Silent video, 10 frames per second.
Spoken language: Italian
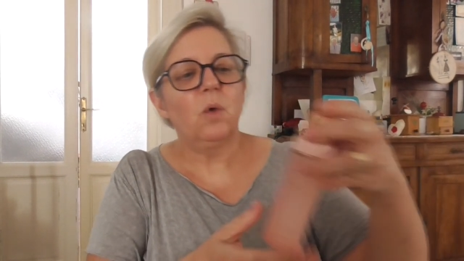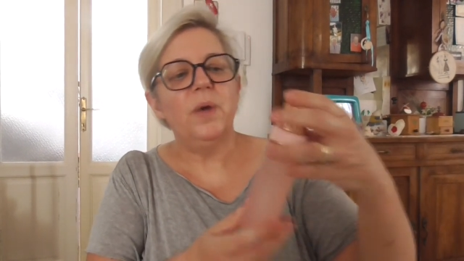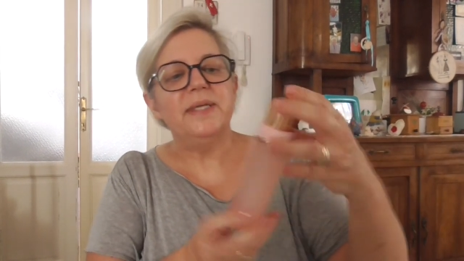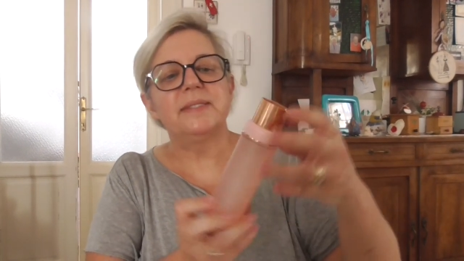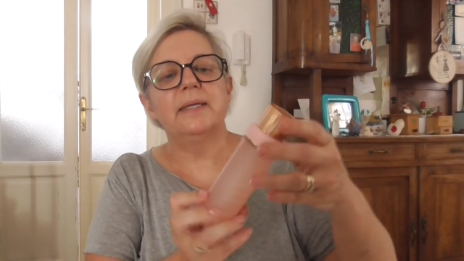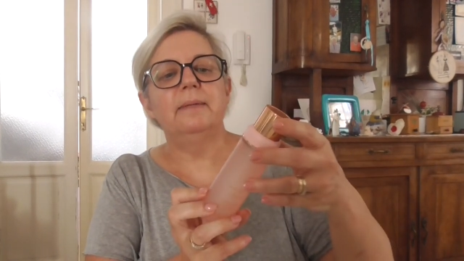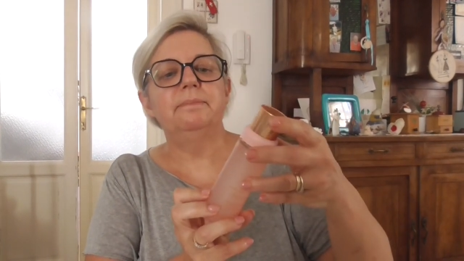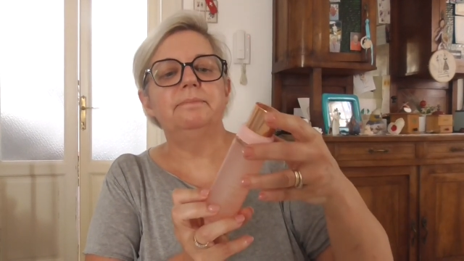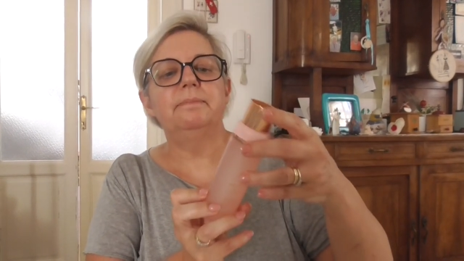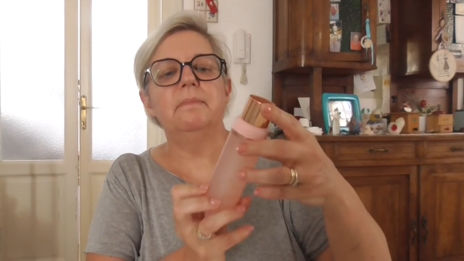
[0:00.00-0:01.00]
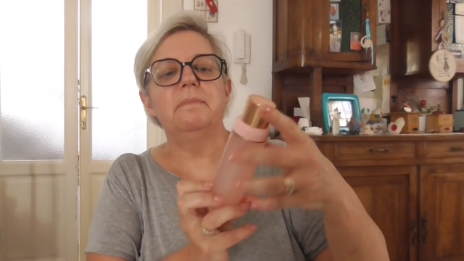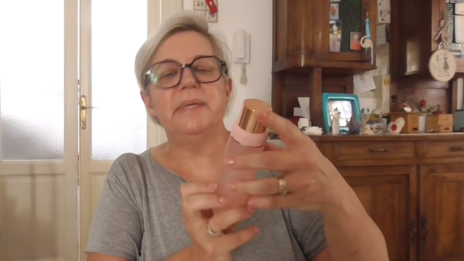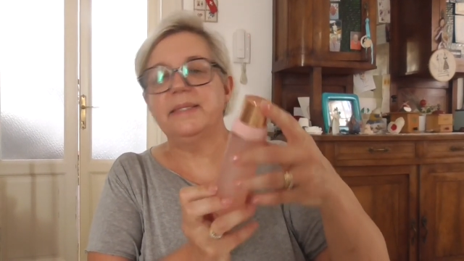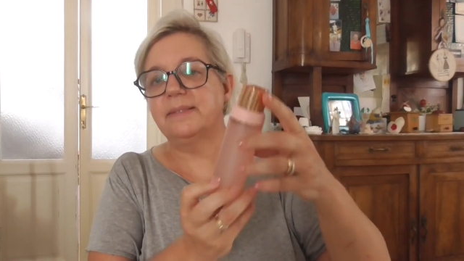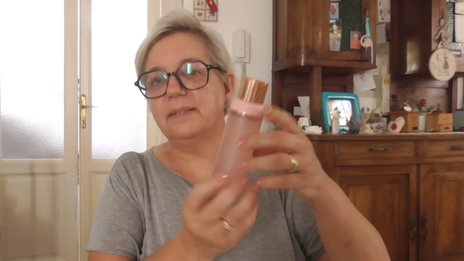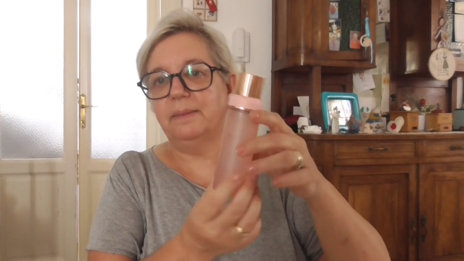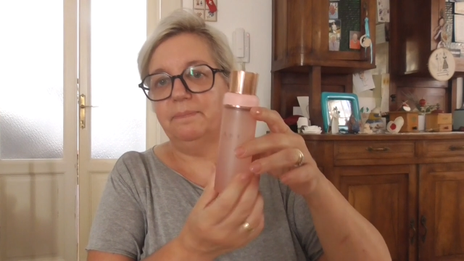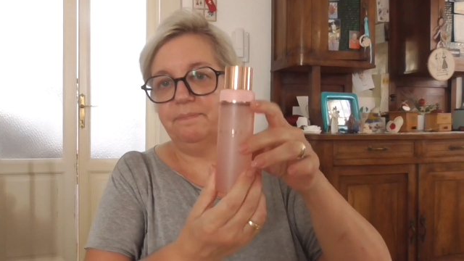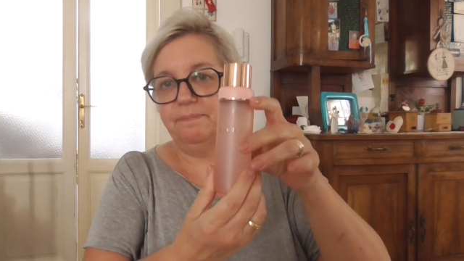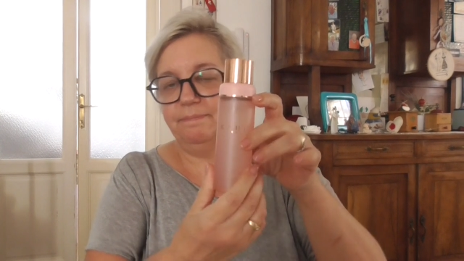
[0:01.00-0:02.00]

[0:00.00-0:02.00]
questa Mist,